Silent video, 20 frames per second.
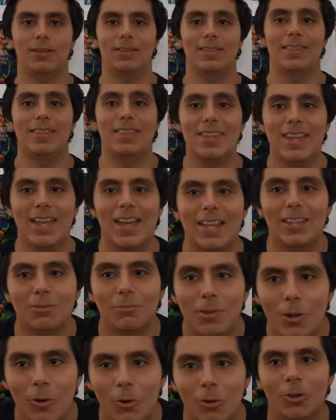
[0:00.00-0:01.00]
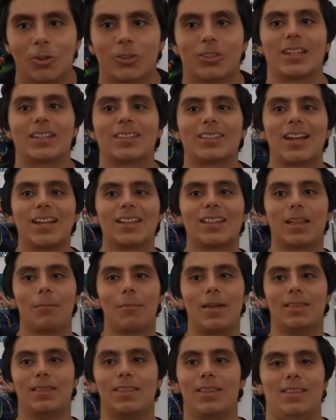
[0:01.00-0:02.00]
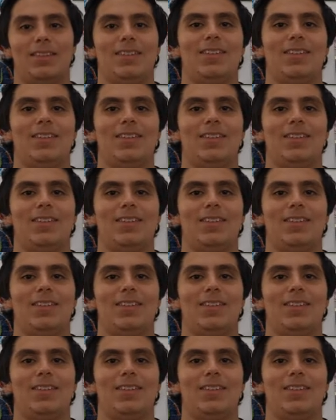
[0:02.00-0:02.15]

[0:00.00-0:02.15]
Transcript: 10 minutos exactamente.